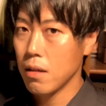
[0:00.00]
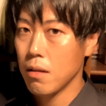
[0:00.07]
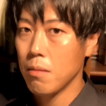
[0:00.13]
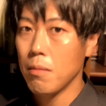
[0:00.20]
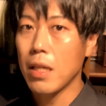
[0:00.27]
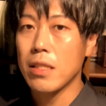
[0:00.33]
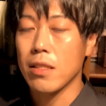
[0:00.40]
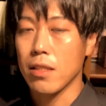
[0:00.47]

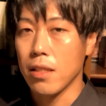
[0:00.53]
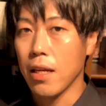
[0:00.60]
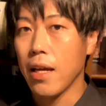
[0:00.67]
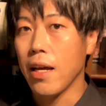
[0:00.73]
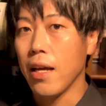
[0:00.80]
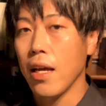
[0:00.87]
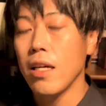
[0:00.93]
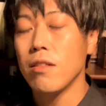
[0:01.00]
まず、
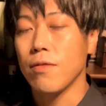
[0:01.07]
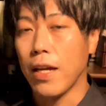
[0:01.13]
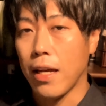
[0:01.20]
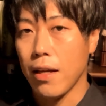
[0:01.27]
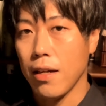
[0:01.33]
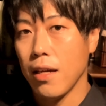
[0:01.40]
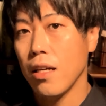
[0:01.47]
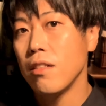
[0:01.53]
えー、エルベ、
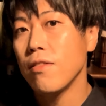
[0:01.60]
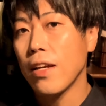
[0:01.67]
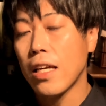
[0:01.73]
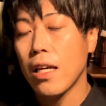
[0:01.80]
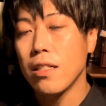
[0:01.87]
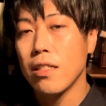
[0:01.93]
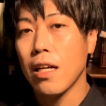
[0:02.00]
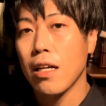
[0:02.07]

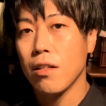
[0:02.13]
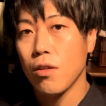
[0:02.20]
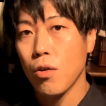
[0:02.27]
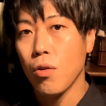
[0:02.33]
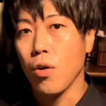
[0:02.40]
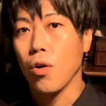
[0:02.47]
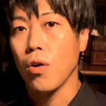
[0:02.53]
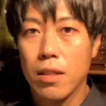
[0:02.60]
エルベ・ケルラン
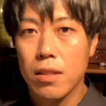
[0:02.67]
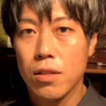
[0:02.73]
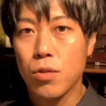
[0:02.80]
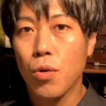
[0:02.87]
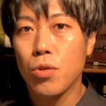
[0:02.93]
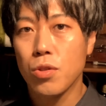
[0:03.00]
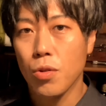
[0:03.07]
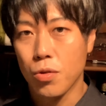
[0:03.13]
の
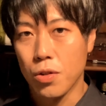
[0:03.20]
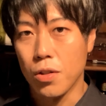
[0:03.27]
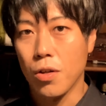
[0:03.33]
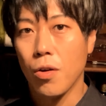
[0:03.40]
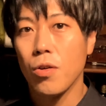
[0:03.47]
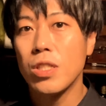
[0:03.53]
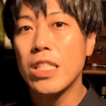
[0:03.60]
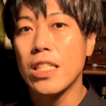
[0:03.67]
曽祖父、
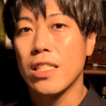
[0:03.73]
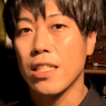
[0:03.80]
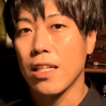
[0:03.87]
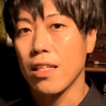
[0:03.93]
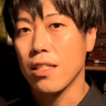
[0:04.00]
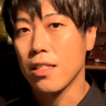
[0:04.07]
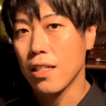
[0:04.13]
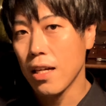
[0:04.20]
おじいちゃん
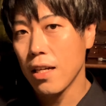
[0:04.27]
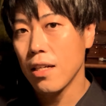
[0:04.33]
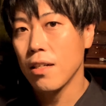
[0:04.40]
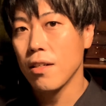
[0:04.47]
ですね。